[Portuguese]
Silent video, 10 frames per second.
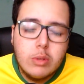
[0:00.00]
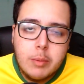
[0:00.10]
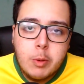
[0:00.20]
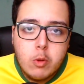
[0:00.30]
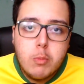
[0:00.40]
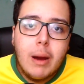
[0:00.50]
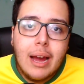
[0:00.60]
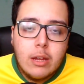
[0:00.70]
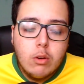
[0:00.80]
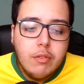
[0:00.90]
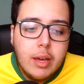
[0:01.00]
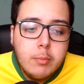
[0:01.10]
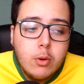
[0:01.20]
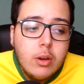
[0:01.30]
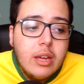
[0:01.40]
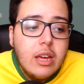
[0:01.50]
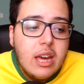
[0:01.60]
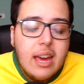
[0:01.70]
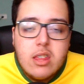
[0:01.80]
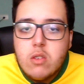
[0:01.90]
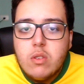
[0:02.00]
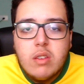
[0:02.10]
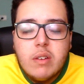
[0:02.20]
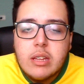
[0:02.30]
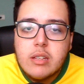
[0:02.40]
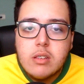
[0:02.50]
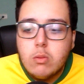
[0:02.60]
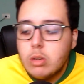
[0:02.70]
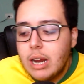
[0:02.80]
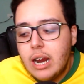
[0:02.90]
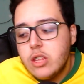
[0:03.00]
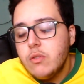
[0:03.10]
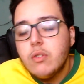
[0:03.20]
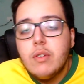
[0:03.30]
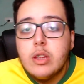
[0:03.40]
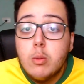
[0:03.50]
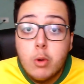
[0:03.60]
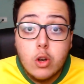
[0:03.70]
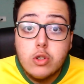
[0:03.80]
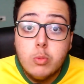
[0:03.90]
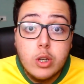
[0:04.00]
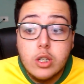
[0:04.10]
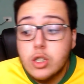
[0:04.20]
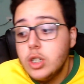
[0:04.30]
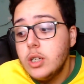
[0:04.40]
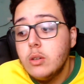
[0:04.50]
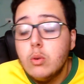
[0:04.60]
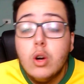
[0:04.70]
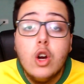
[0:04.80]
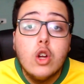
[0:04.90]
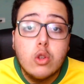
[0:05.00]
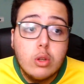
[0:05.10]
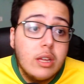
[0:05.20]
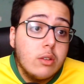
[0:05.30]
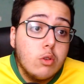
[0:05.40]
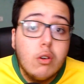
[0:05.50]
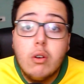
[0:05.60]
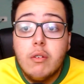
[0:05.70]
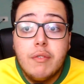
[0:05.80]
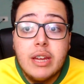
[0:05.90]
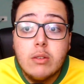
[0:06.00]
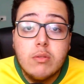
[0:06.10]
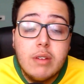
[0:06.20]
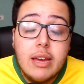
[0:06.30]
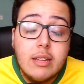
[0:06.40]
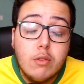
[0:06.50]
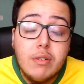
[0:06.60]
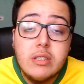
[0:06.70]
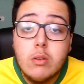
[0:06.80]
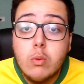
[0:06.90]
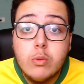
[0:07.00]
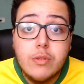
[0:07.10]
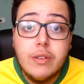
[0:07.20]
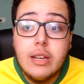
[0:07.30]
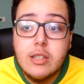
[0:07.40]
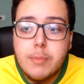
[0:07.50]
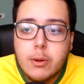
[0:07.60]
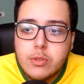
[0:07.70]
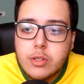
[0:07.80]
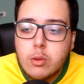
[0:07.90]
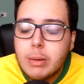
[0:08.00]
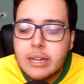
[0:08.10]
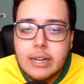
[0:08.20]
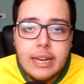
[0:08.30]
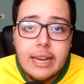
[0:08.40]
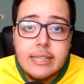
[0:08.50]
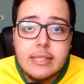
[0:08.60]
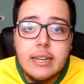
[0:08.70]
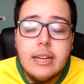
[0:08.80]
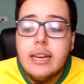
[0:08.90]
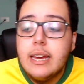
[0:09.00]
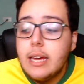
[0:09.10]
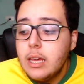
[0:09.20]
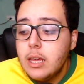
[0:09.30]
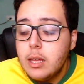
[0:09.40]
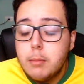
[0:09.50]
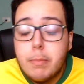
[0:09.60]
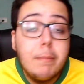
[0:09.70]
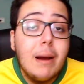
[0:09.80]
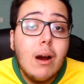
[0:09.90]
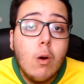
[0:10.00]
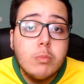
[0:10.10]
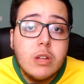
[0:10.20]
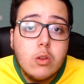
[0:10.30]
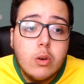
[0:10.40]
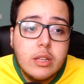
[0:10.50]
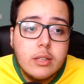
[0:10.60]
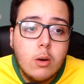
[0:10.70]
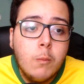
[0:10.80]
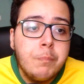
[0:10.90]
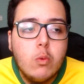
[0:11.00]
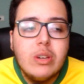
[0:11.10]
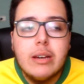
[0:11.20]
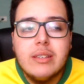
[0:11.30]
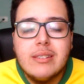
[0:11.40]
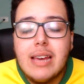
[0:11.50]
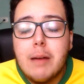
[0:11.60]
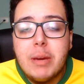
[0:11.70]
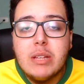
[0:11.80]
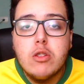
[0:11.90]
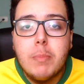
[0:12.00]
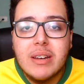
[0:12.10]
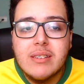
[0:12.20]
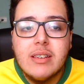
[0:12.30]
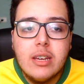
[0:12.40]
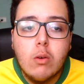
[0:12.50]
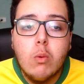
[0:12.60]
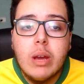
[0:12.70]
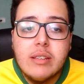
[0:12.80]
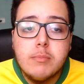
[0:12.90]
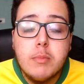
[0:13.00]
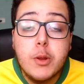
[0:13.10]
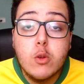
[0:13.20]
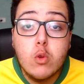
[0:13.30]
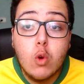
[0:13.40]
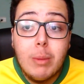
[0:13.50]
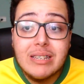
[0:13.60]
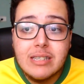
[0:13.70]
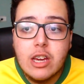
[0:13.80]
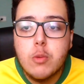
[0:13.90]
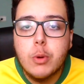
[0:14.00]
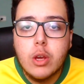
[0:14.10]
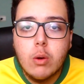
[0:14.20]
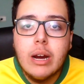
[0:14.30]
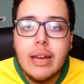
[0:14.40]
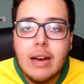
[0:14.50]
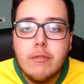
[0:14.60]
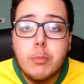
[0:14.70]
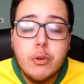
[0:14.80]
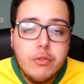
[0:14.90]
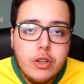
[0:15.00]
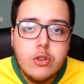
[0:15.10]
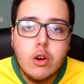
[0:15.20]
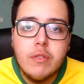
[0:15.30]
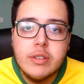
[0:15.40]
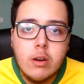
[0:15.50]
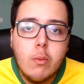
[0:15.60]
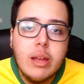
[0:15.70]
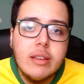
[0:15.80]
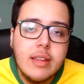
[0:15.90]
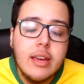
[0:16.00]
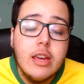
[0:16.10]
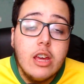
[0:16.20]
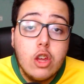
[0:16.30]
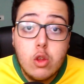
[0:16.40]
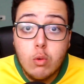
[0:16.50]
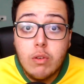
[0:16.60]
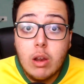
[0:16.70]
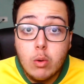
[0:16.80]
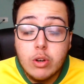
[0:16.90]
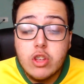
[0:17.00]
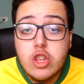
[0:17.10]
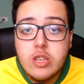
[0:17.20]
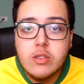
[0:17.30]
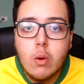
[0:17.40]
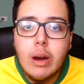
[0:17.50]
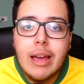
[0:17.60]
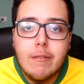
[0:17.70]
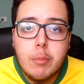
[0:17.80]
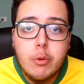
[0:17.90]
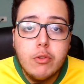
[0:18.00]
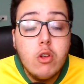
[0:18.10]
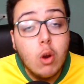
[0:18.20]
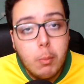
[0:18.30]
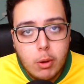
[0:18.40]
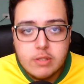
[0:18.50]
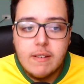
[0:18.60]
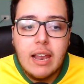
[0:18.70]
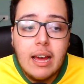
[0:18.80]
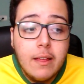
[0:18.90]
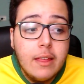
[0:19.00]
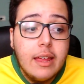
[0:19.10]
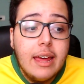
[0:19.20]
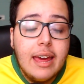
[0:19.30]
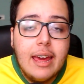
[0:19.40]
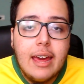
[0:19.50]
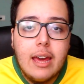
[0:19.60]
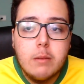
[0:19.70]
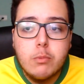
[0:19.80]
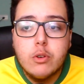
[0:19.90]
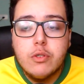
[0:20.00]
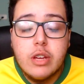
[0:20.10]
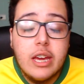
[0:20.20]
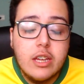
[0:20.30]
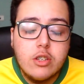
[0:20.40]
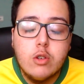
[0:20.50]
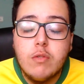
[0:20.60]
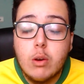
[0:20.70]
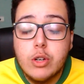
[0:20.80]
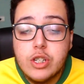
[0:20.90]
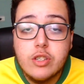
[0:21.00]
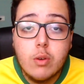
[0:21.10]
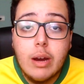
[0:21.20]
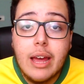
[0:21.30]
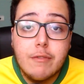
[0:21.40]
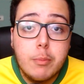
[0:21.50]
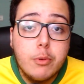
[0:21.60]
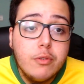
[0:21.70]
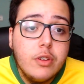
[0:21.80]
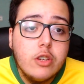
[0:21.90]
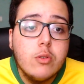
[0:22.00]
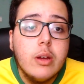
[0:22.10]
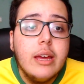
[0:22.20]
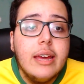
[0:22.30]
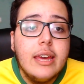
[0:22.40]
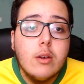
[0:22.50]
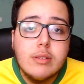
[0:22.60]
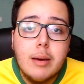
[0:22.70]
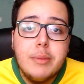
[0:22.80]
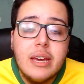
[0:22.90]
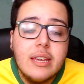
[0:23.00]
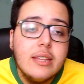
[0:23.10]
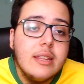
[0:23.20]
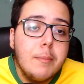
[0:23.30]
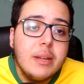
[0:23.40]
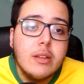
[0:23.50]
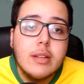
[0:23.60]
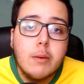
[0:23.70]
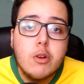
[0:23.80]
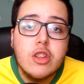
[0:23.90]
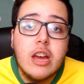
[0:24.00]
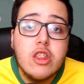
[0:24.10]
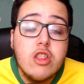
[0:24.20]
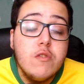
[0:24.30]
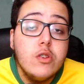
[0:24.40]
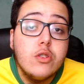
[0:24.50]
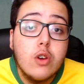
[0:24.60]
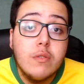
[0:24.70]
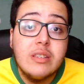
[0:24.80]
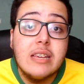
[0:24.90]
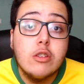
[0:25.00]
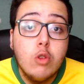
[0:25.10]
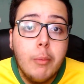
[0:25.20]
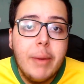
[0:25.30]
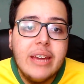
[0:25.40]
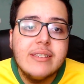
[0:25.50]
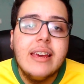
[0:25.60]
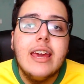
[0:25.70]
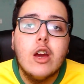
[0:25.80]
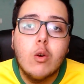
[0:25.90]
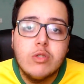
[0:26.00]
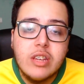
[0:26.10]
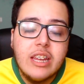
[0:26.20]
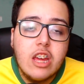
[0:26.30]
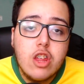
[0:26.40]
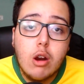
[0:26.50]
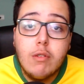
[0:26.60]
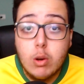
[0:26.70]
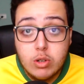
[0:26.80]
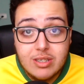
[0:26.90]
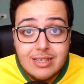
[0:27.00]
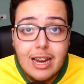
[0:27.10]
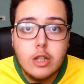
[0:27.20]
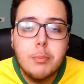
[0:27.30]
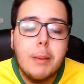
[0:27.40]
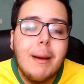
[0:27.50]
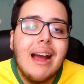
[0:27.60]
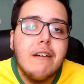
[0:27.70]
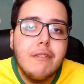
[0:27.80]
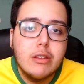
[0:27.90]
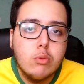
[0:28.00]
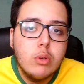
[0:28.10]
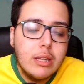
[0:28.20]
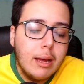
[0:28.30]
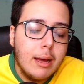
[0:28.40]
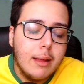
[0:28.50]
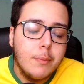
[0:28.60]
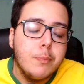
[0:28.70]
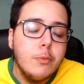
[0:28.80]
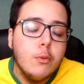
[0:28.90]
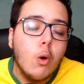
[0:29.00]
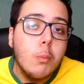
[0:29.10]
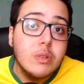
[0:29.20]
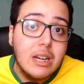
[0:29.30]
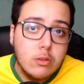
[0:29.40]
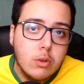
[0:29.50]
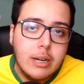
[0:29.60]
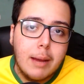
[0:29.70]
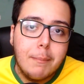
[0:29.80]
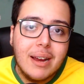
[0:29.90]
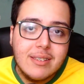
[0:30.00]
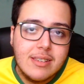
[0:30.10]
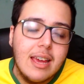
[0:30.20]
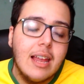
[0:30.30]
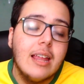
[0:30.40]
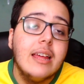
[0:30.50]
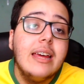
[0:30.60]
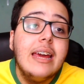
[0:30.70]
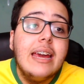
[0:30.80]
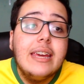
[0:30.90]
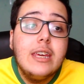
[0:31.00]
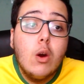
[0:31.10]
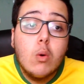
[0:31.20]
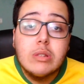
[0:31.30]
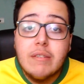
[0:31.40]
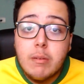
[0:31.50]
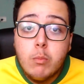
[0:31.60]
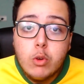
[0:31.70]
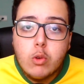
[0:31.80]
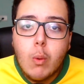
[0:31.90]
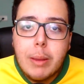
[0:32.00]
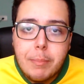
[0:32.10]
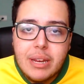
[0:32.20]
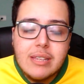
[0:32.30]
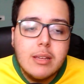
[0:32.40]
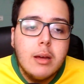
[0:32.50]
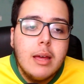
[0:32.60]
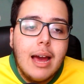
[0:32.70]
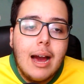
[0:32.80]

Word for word: Eu termino de pagar em novembro, é, tive que vender celular, tive que vender o meu notebook antigo, tô, te, tô vendo, é, tô fazendo alguns frilas para conseguir uma grana extra e para pagar o computador. Então, o encerramento de parceria com eles me prejudicou bastante, porque eu ganhava por vídeo que eu fazia com eles, né? Tinha um valor valor X que eu ganhava por vídeo, eu não posso falar. É, por, é, tinha um valor X que eu ganhava por vídeo e eu sabia que dependendo da quantidade de vídeos que eu fizesse no mês, eu conseguiria tirar o valor certo para pagar a fatura da, do computador, né, a parcela e eu contava muito com a empresa.